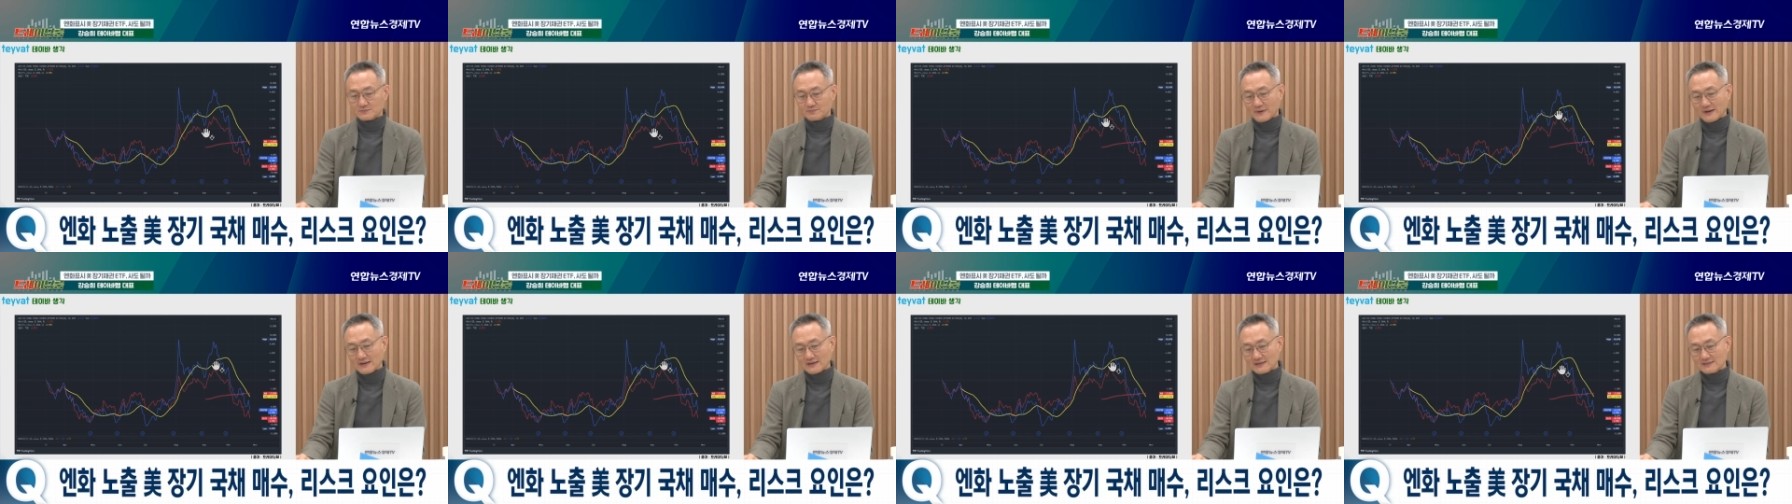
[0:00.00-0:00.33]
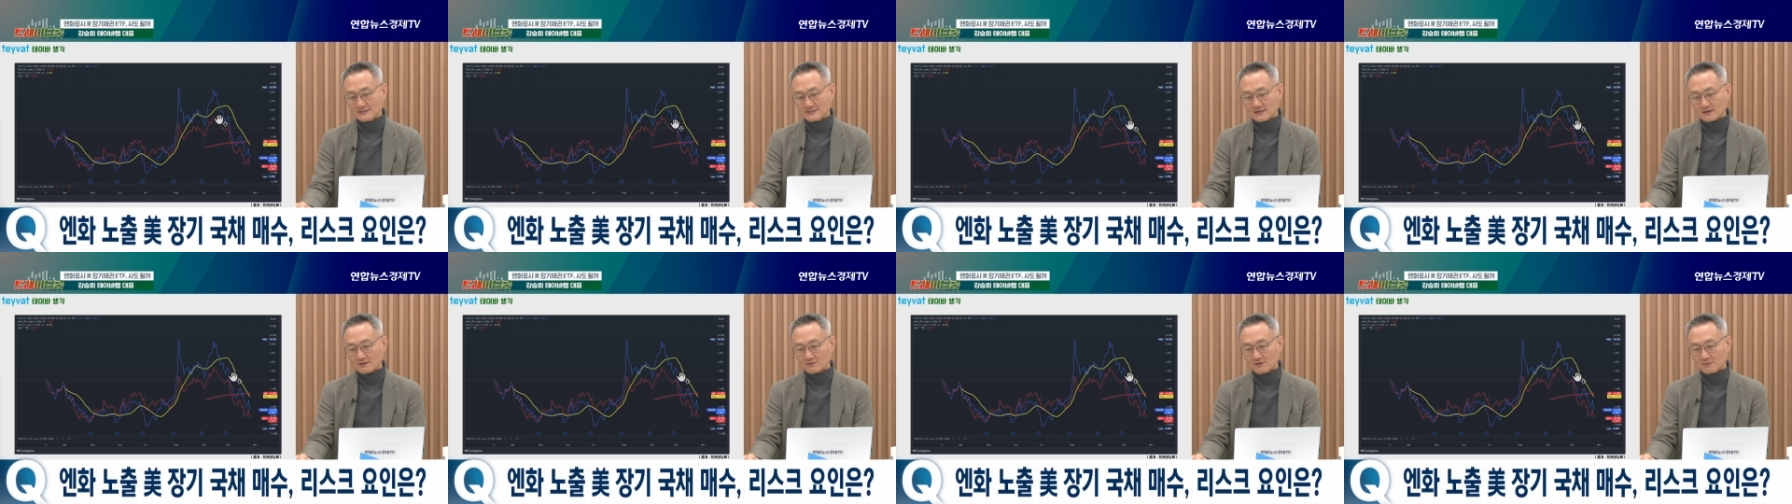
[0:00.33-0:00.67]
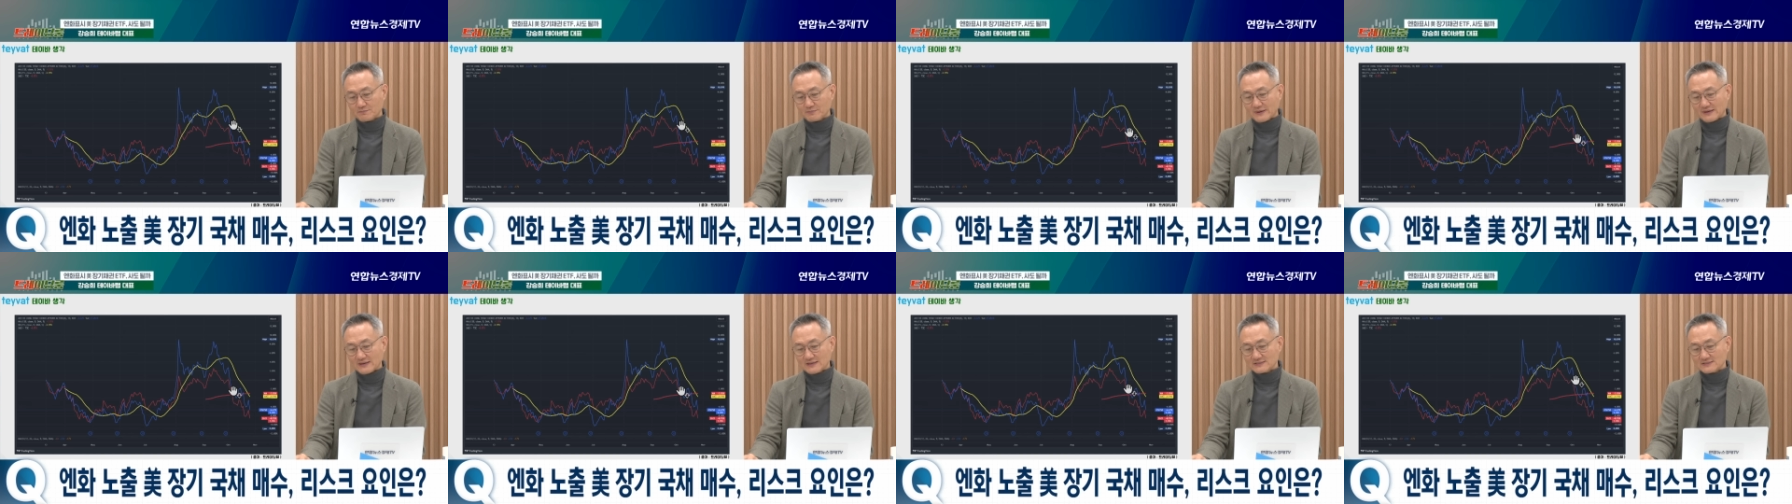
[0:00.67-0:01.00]
빨간색과
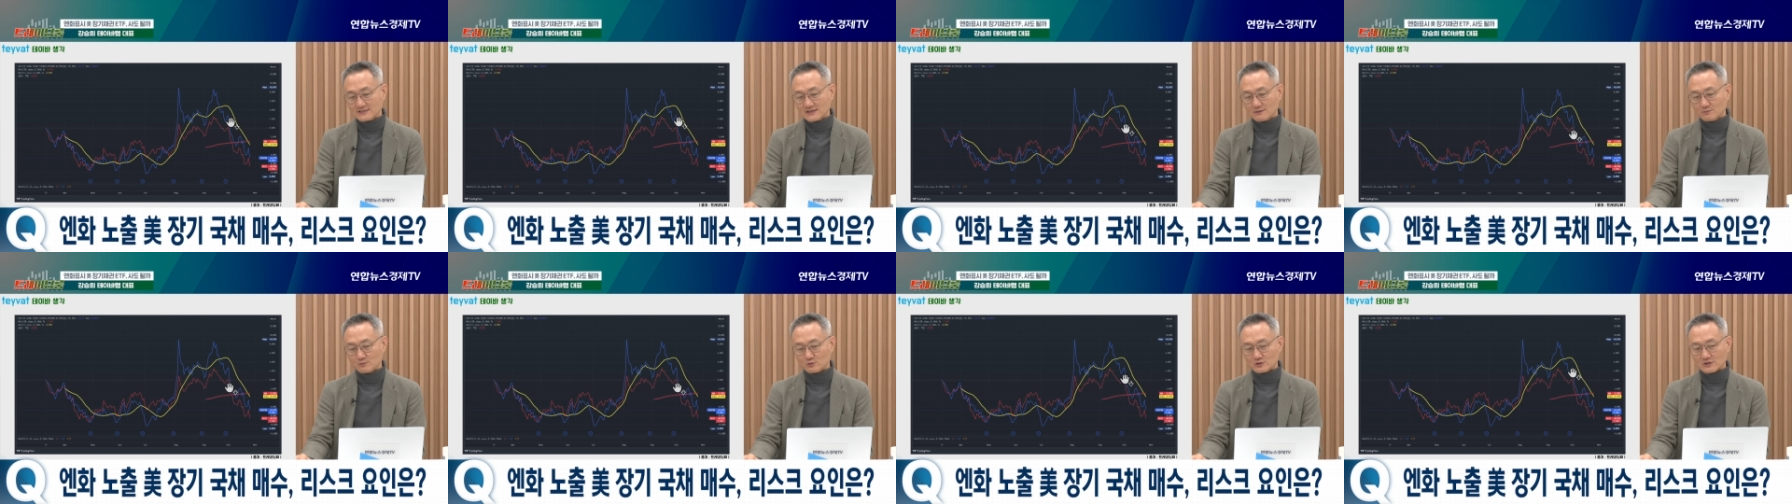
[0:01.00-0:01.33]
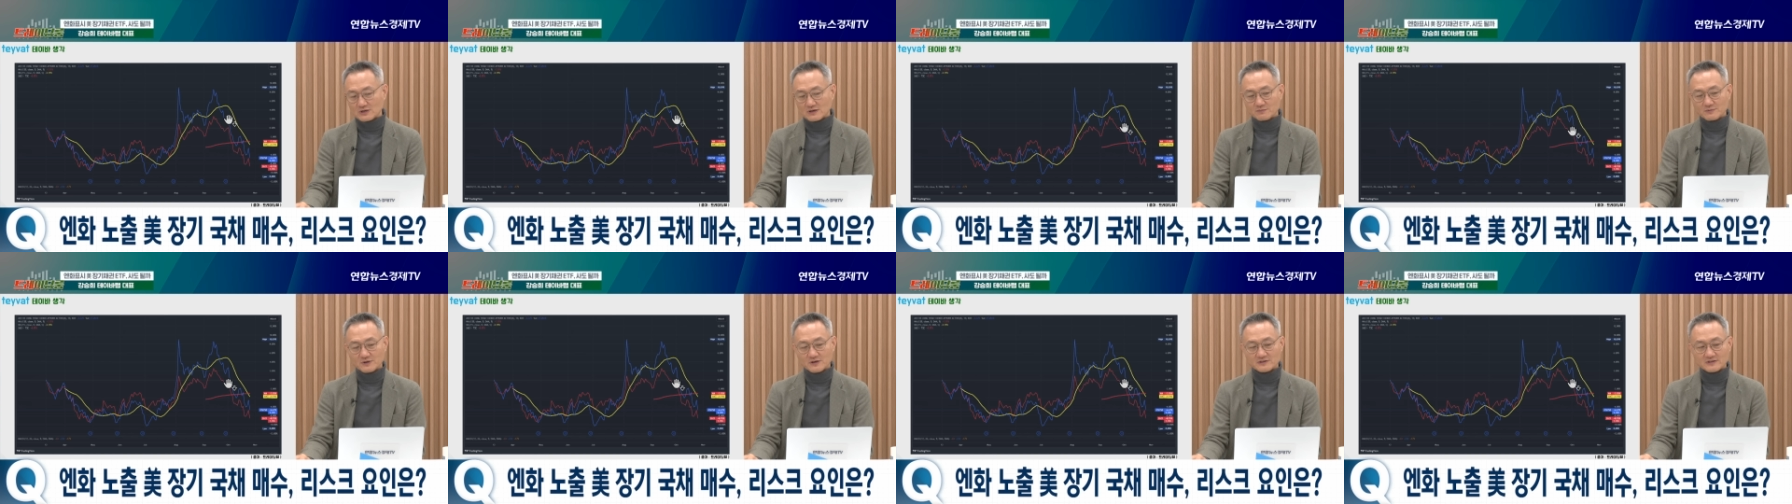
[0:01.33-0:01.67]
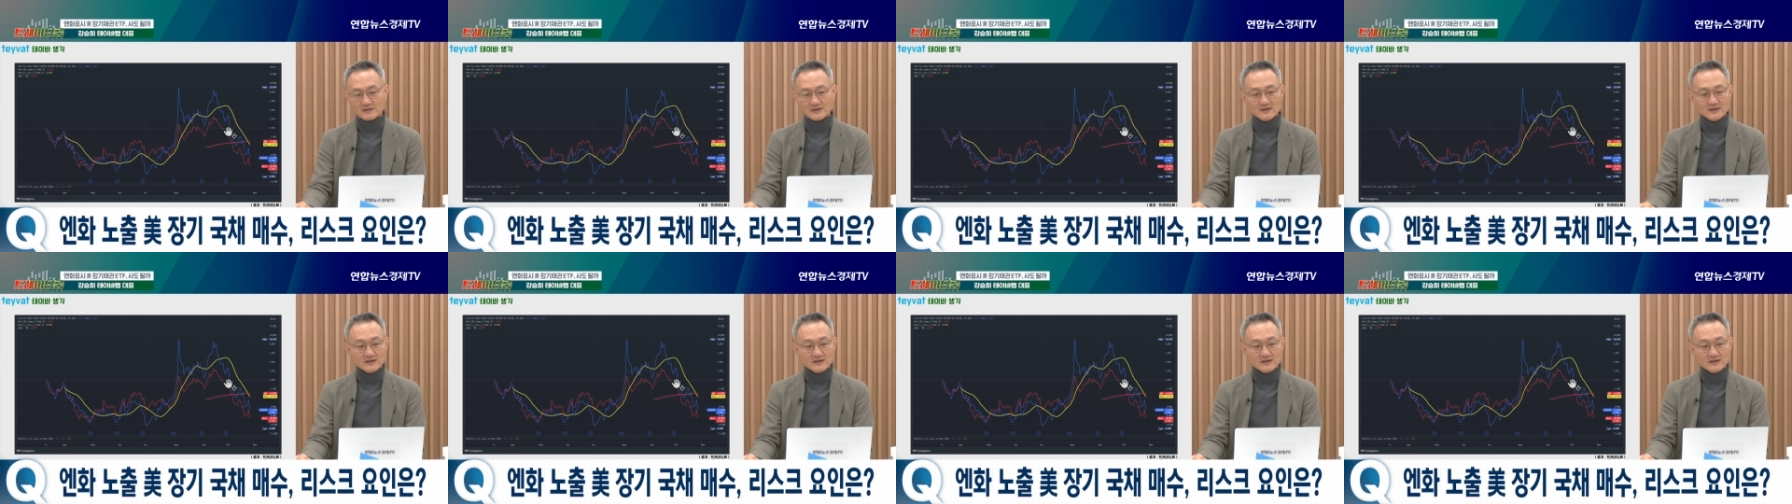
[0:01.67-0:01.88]
파란색이 뭐냐면